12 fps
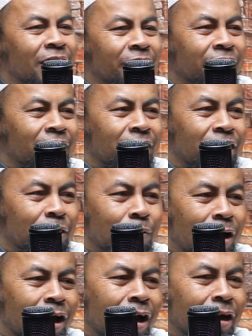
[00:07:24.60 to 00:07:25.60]
hari
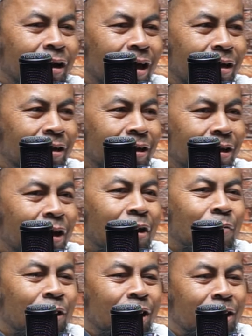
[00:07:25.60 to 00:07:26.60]
lebaran
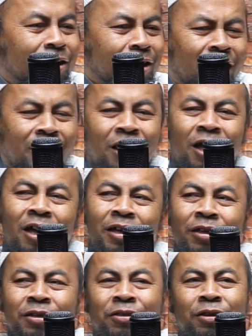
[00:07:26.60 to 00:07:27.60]
minal
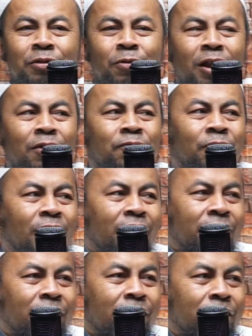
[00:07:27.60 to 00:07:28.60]
aizin wal
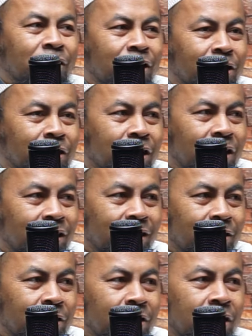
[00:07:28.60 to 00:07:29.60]
faidin kan
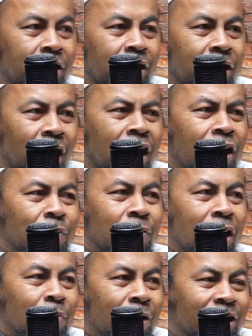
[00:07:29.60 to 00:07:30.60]
gitu Kang
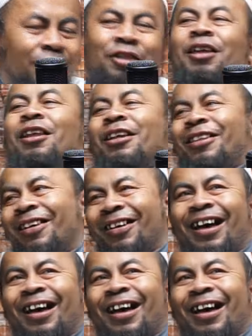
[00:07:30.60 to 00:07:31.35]
Mamat eh salah